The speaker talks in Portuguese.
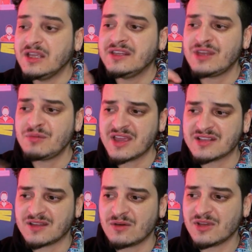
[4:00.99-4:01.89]
E tem uma
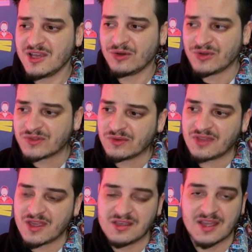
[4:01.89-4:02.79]
questão que eu não
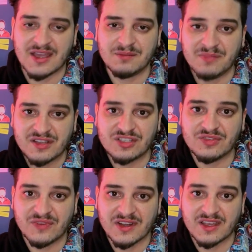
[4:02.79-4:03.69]
escutei aquele beat de
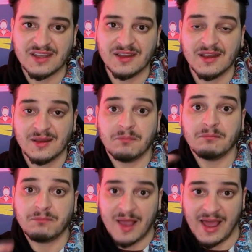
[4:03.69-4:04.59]
funk
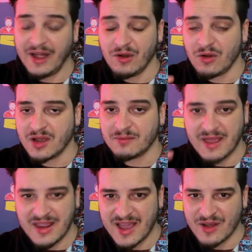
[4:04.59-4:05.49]
carioca,
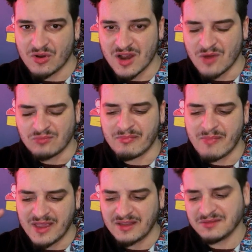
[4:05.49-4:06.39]
bem cariocão,
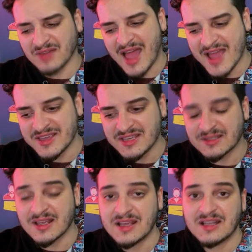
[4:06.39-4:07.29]
bem
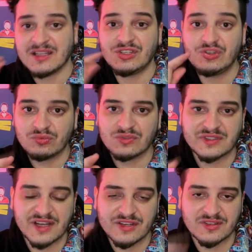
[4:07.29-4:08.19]
raiz, de um dos
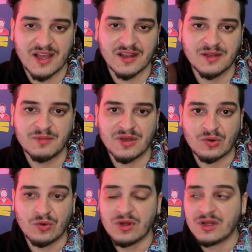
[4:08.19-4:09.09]
trechos que ela
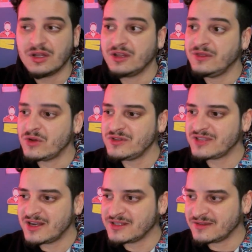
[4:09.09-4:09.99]
liberou não
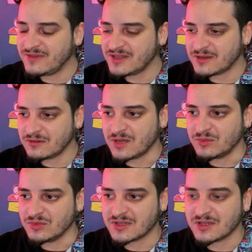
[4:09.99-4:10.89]
está nessa versão da
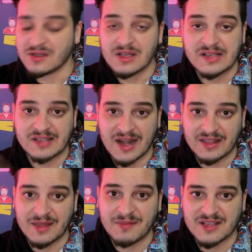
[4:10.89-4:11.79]
música. Será
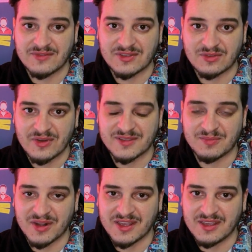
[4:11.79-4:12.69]
que tem mais versões
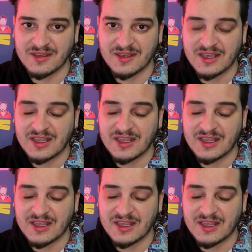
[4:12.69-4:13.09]
por aí?